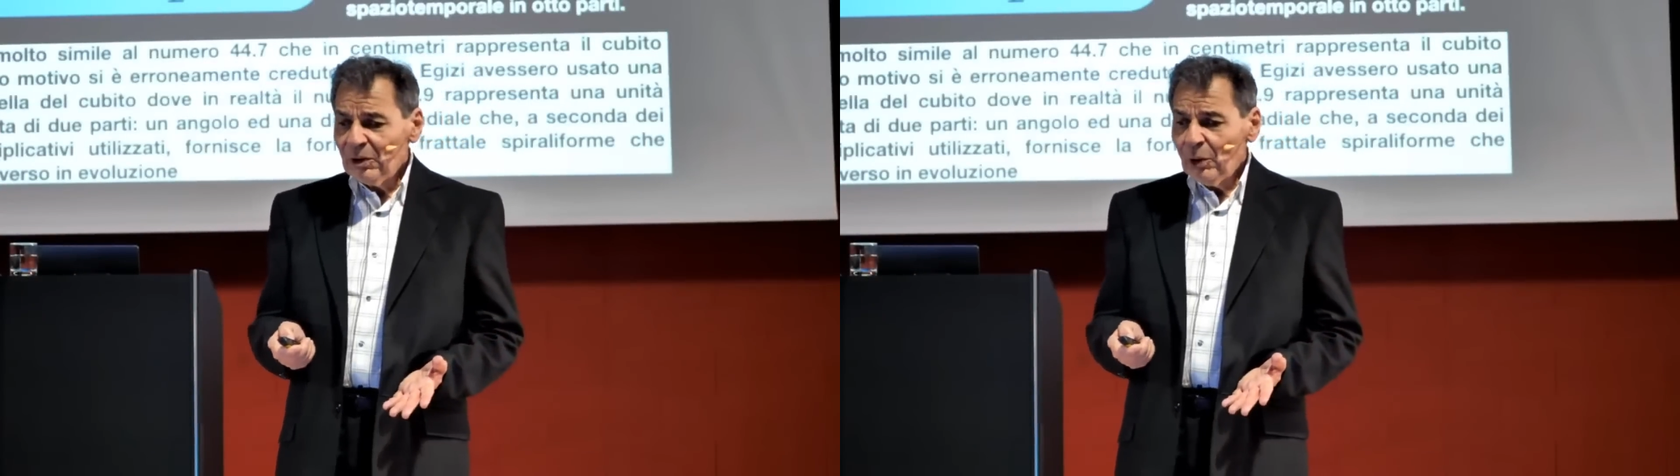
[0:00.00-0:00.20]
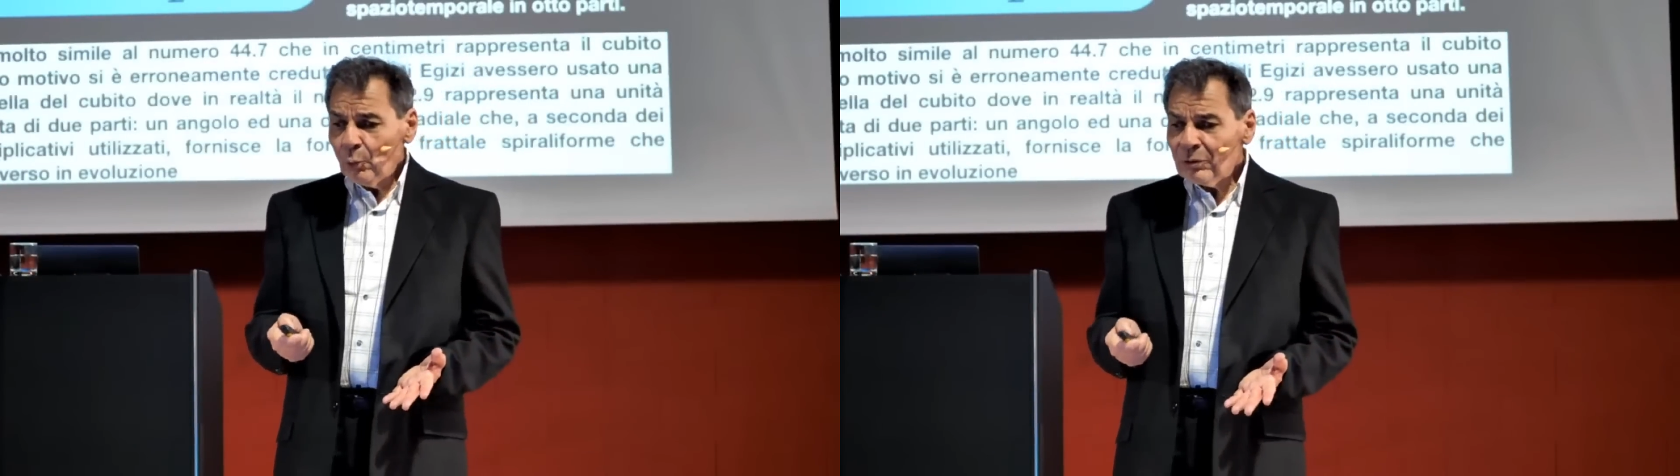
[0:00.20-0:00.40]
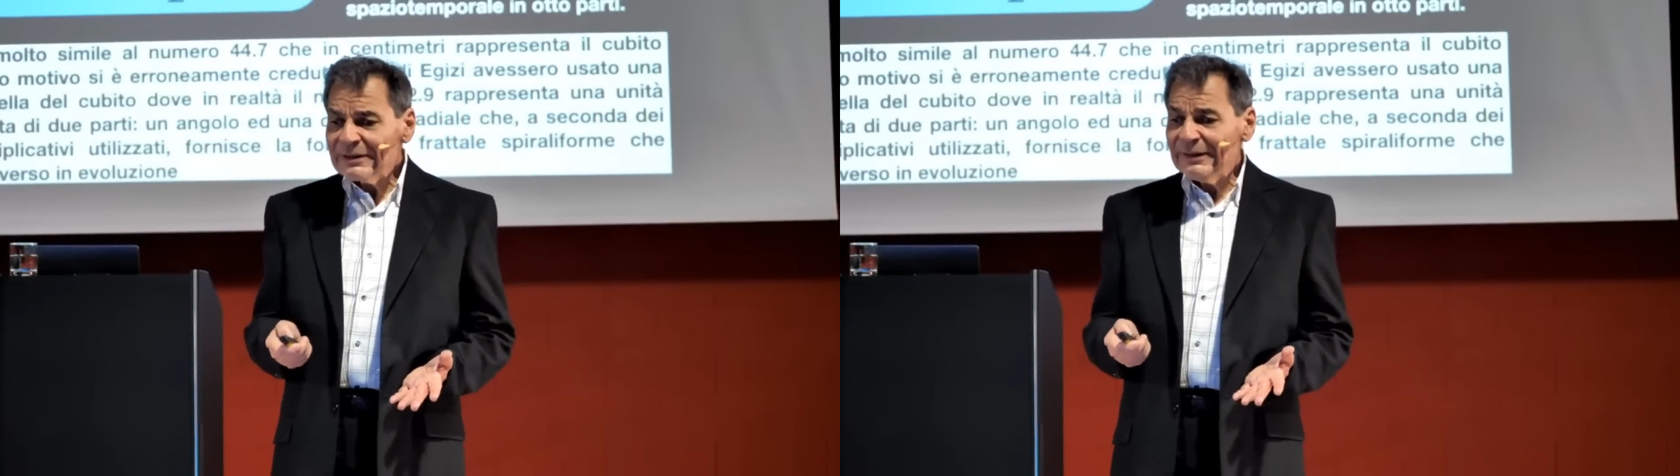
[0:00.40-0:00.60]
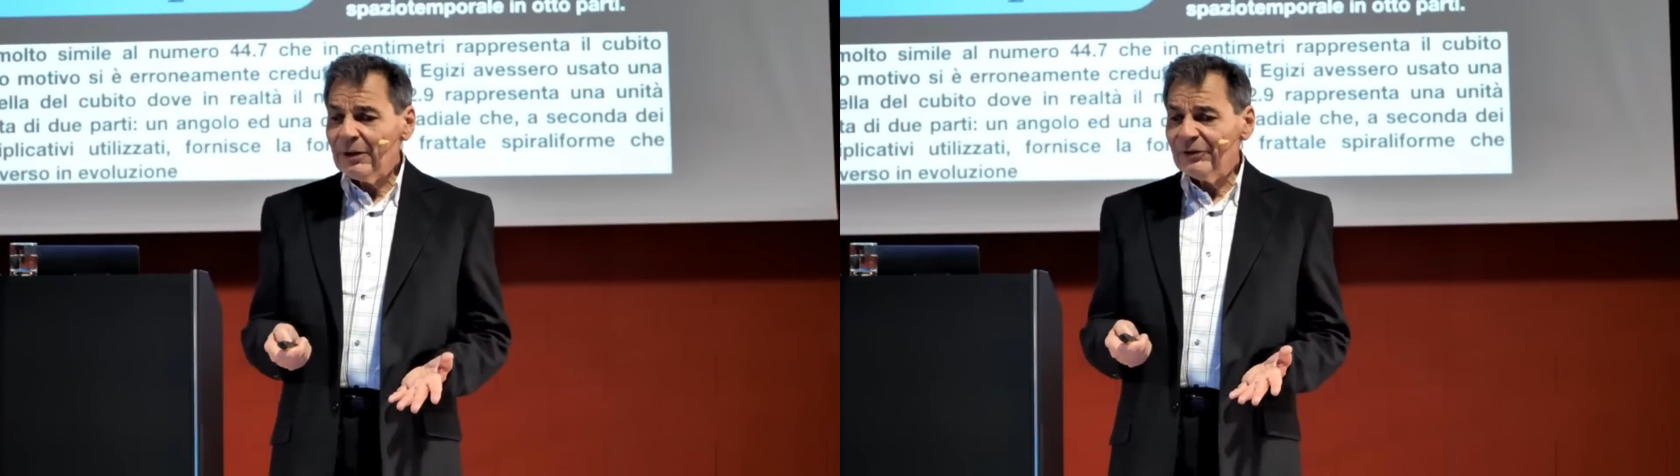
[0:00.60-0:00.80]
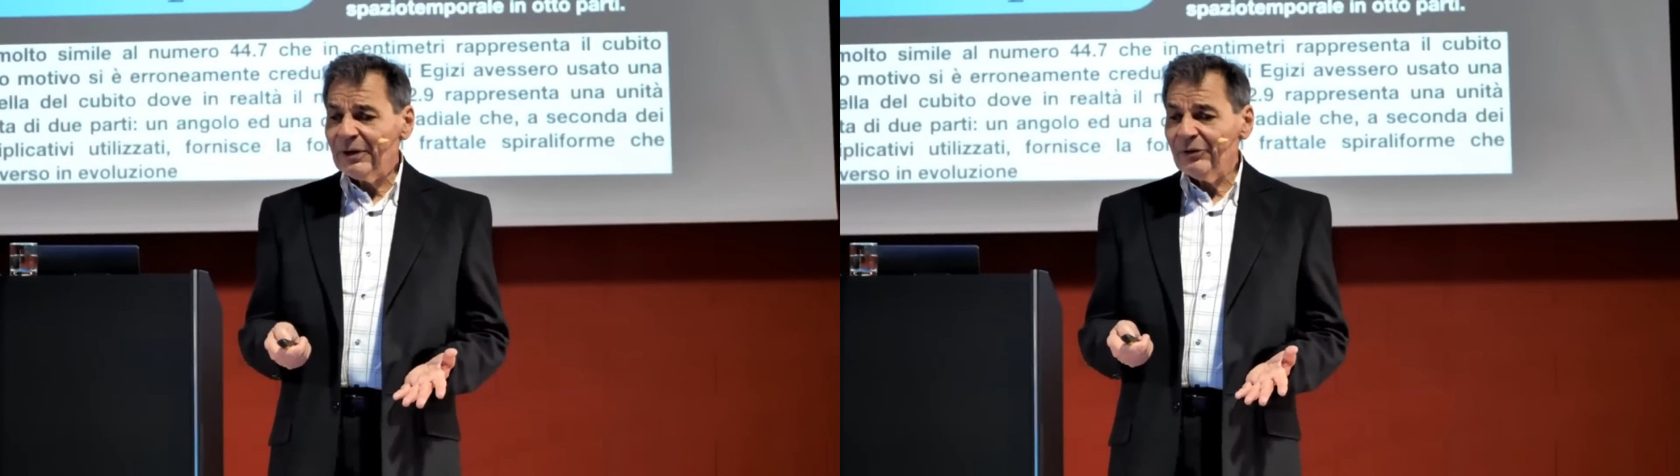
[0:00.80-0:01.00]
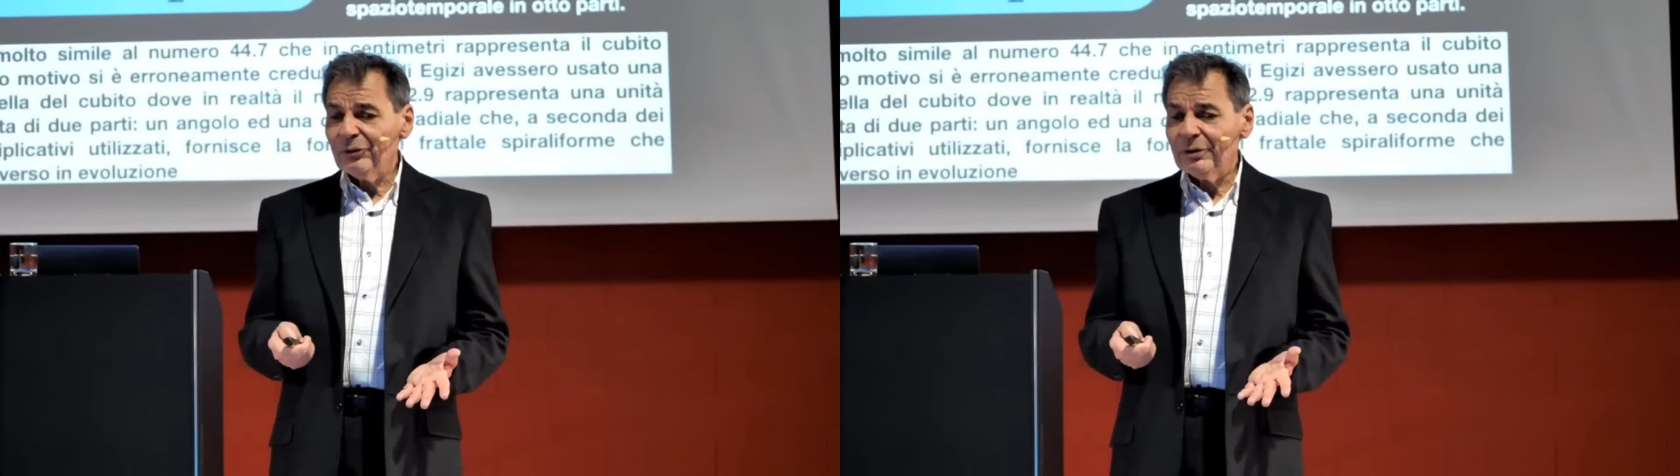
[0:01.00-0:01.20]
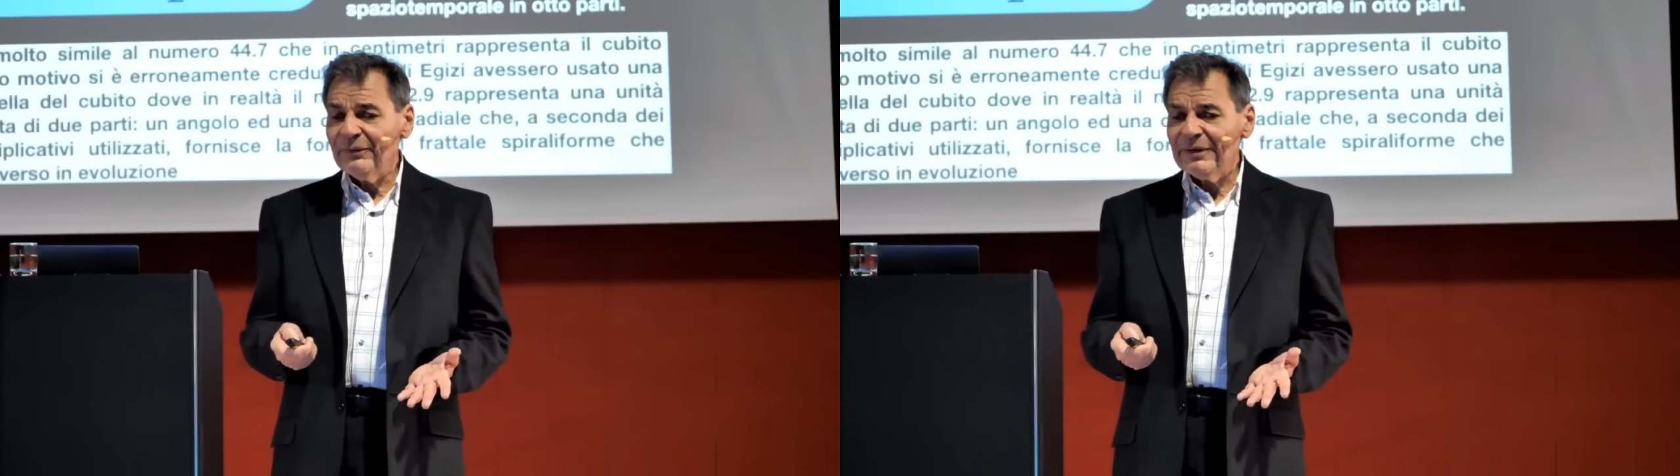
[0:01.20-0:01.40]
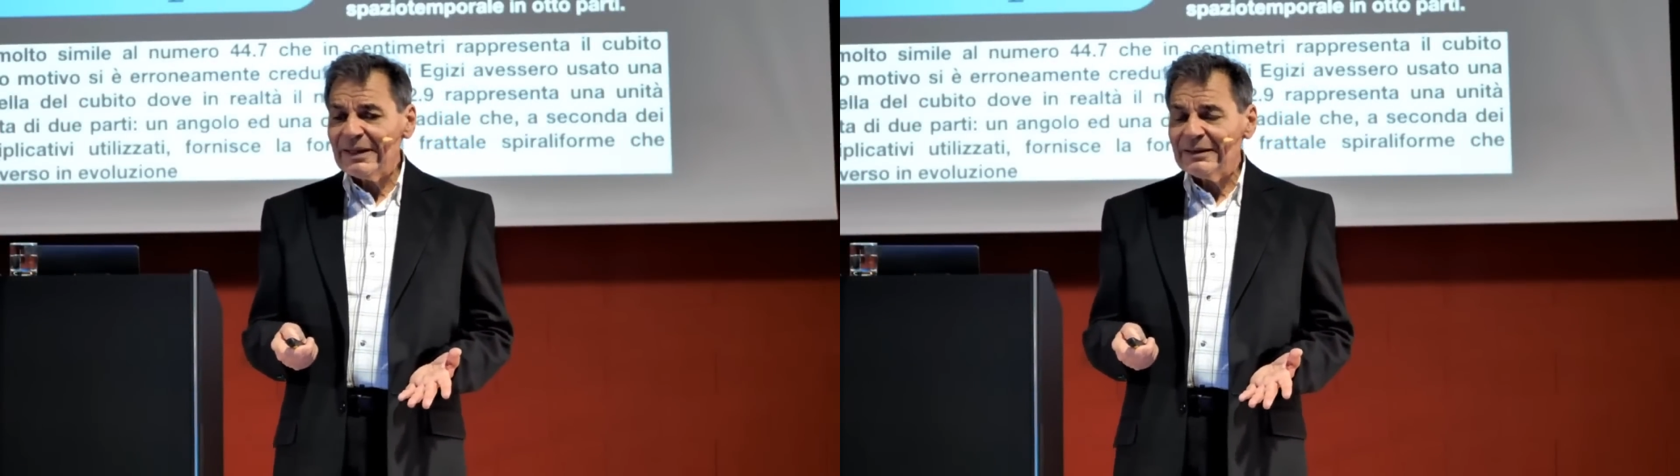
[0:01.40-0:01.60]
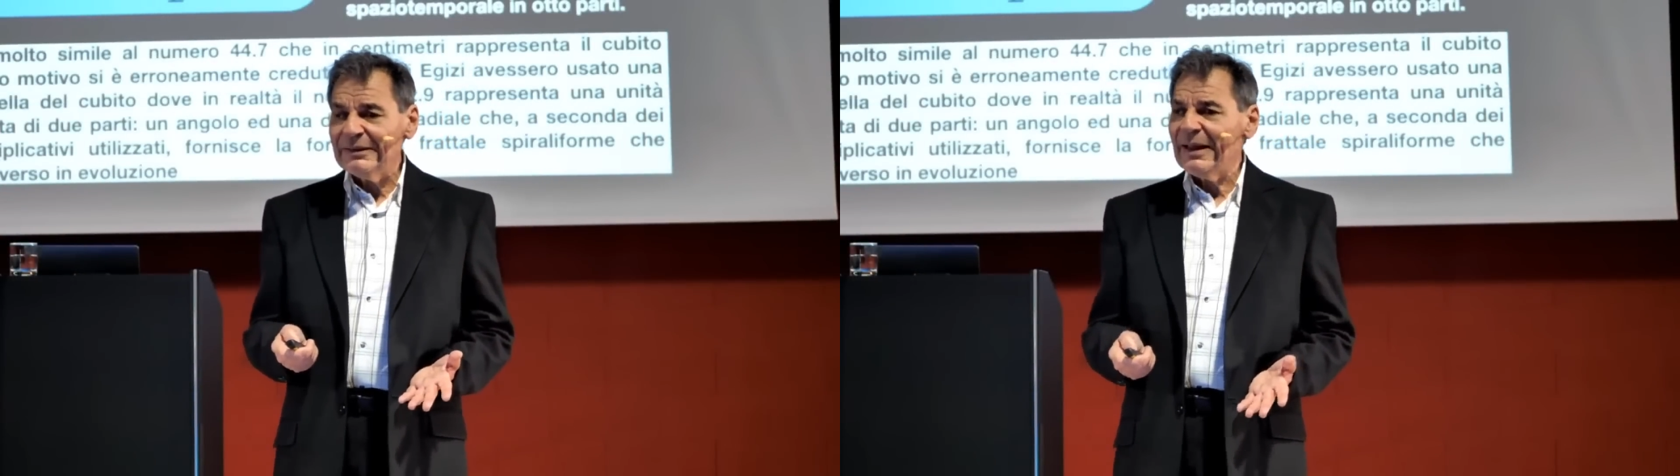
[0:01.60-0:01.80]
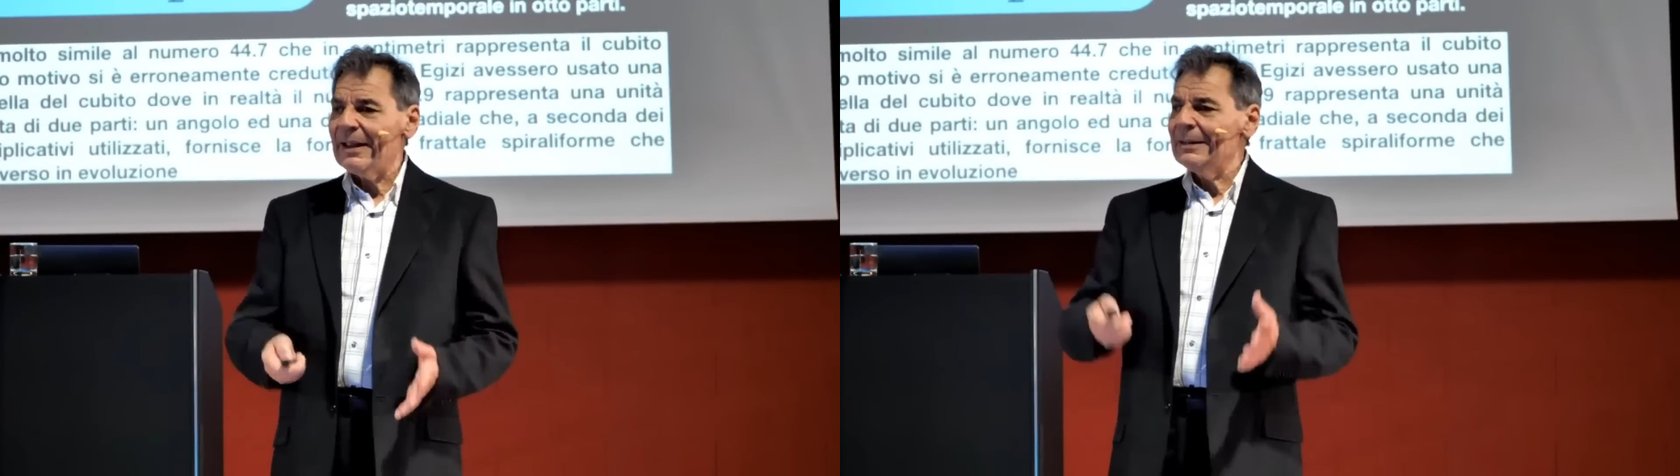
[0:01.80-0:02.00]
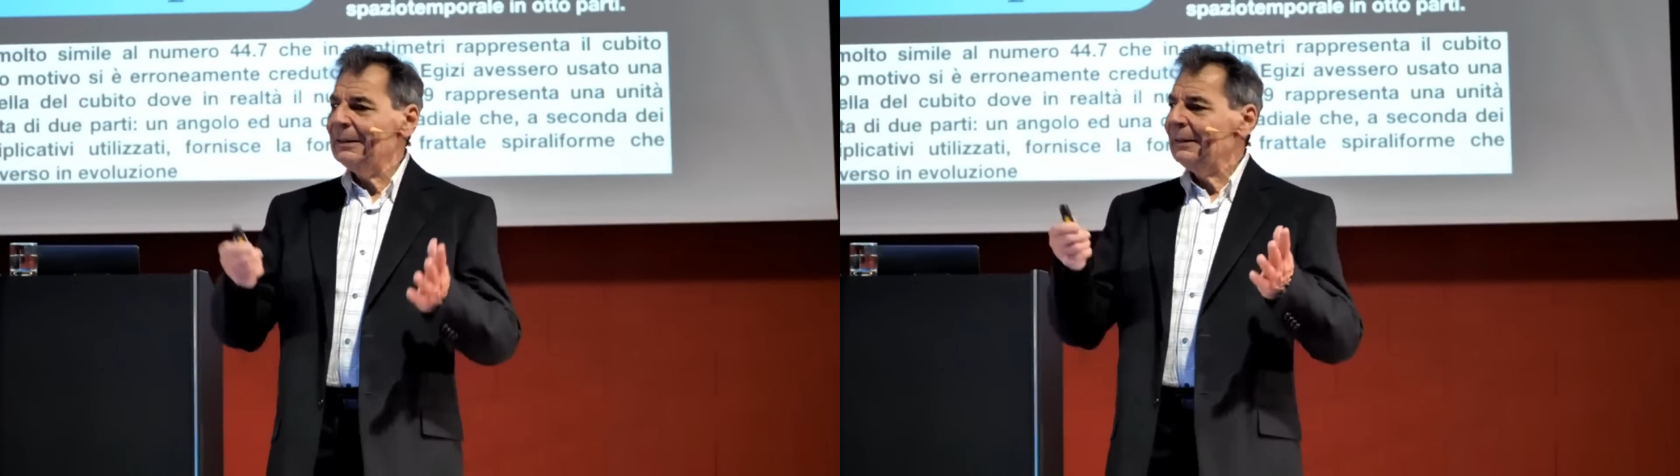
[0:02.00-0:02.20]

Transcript: Una delle cose che si sono inventati è